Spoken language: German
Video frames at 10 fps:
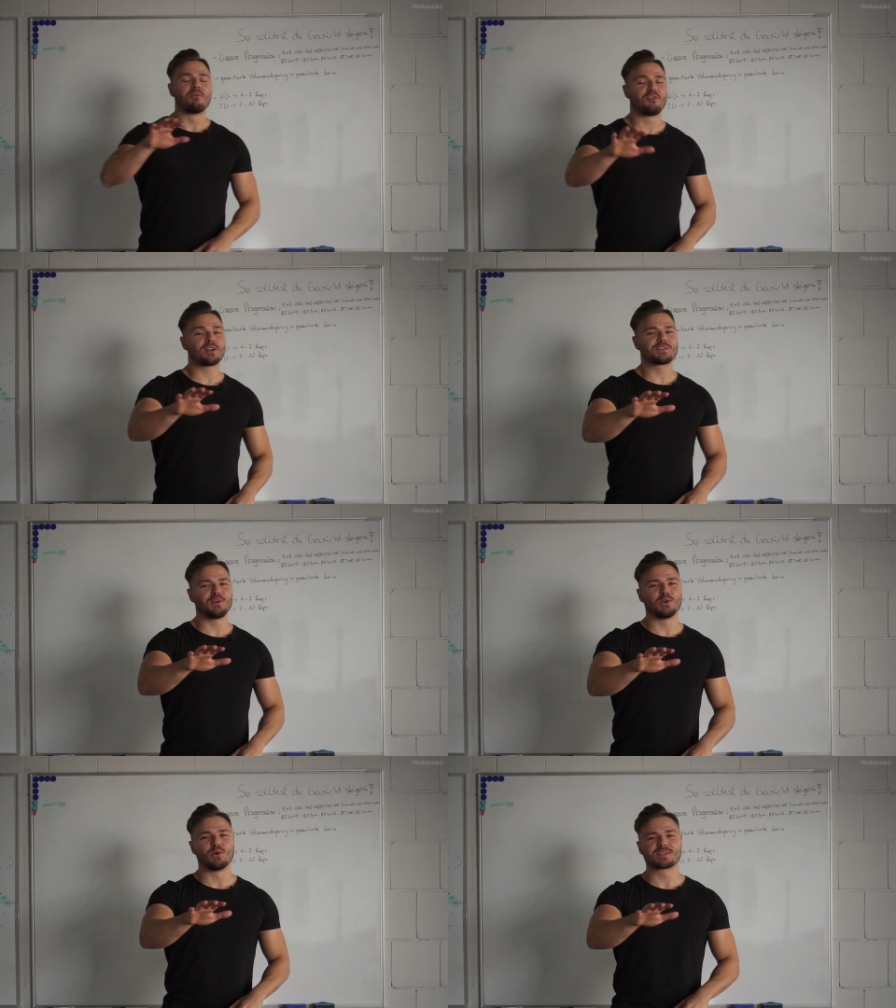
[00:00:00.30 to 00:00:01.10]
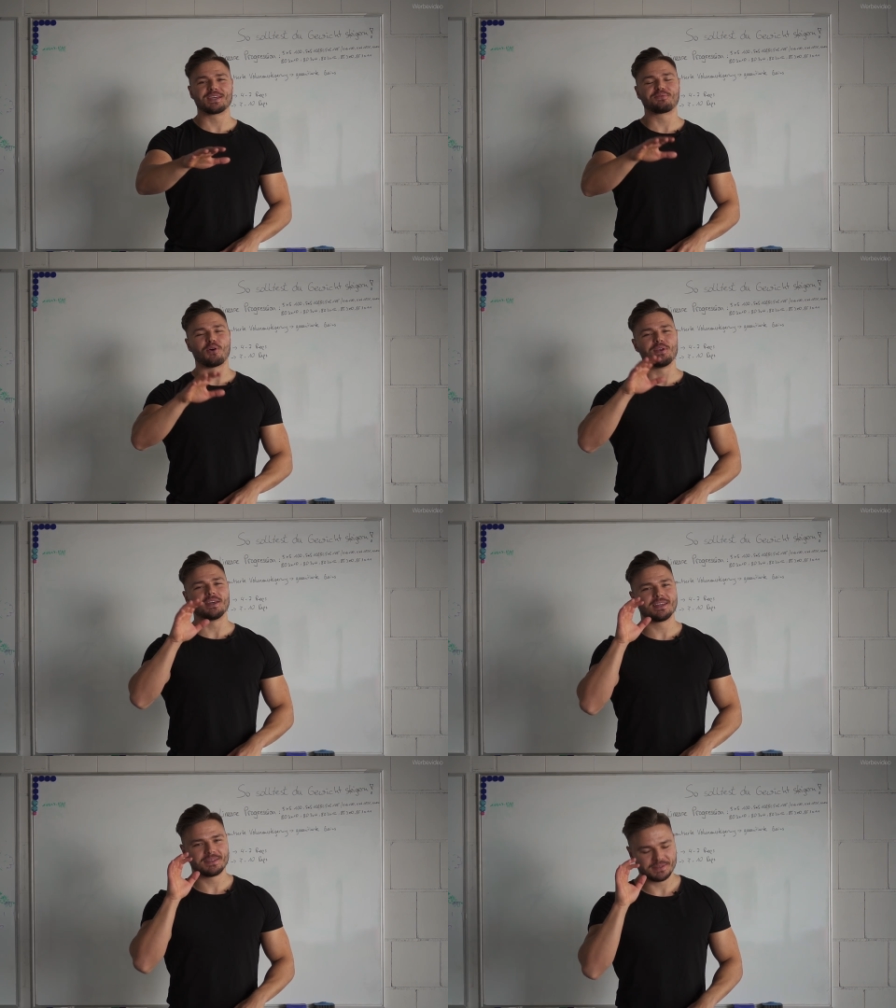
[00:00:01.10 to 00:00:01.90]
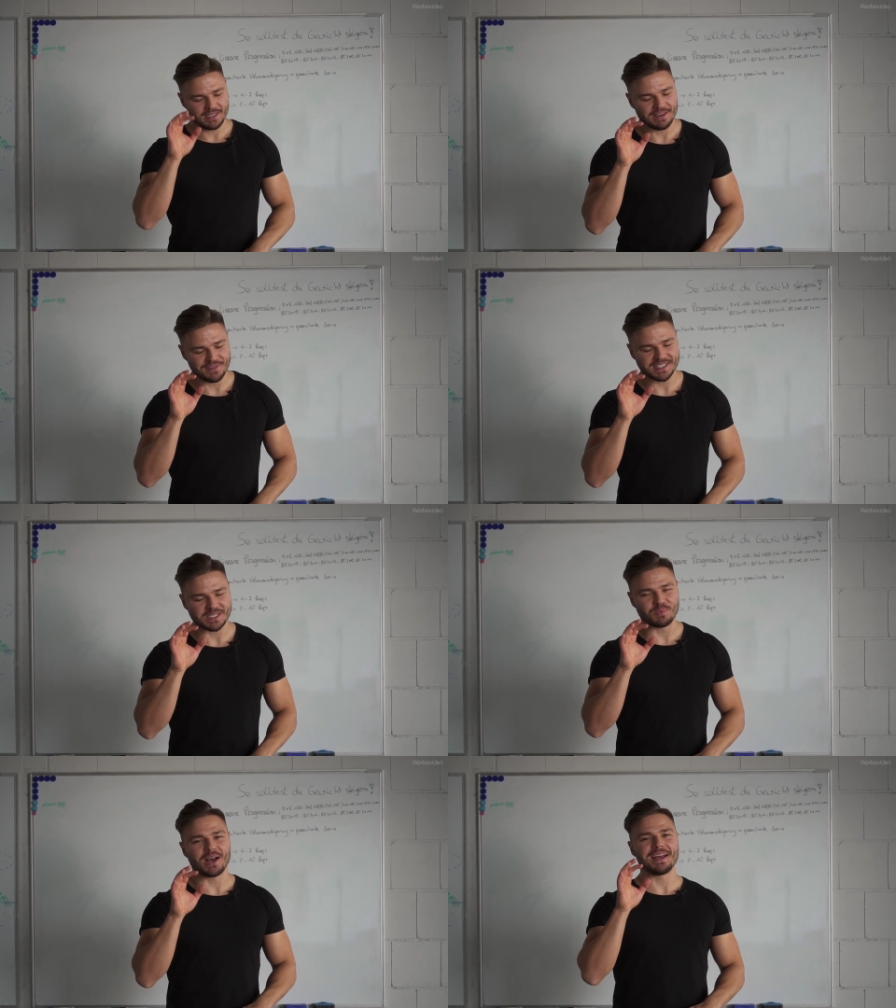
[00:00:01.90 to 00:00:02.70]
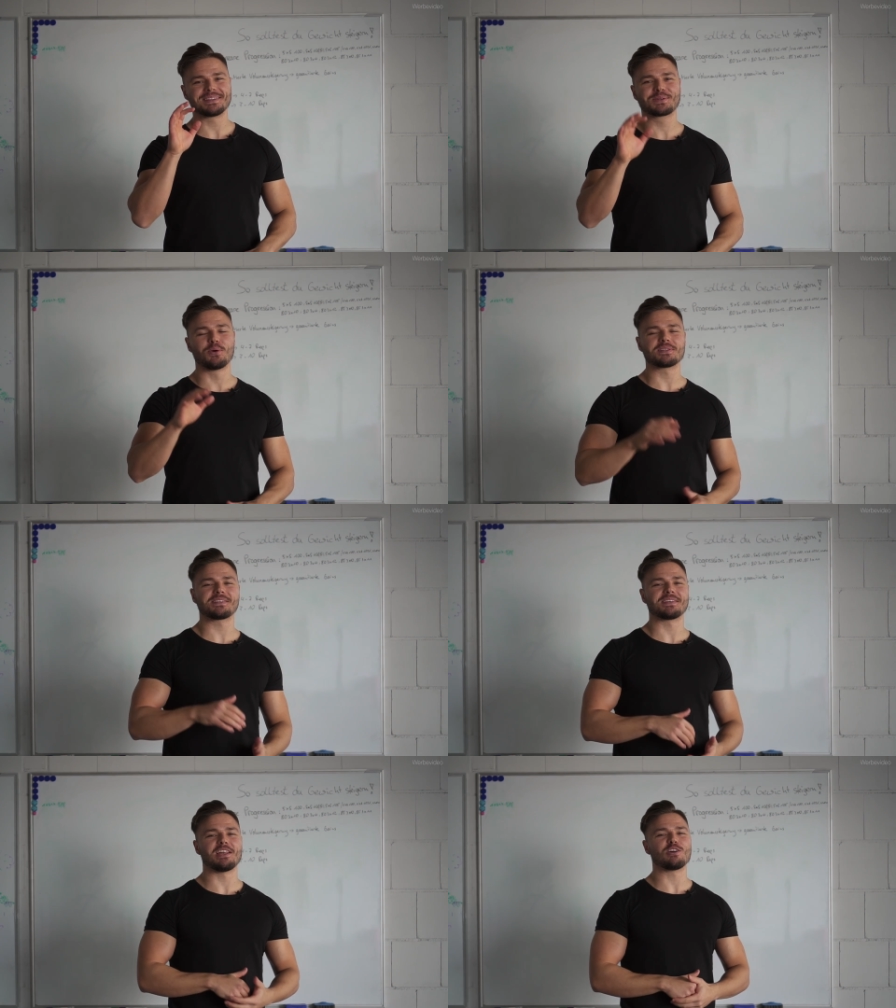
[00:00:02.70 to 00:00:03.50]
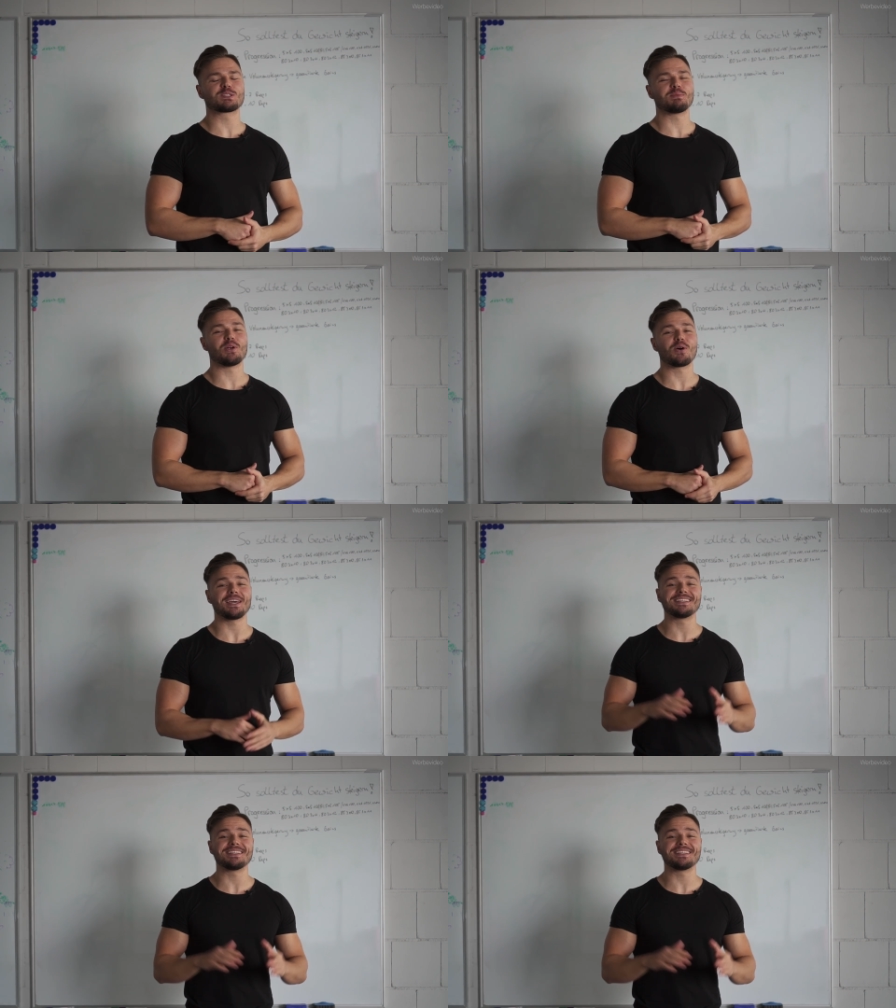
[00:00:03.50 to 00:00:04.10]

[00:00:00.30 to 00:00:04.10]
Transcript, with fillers: Bevor das Video losgeht, Freunde, ihr wisst es bereits, kurzes Announcement noch.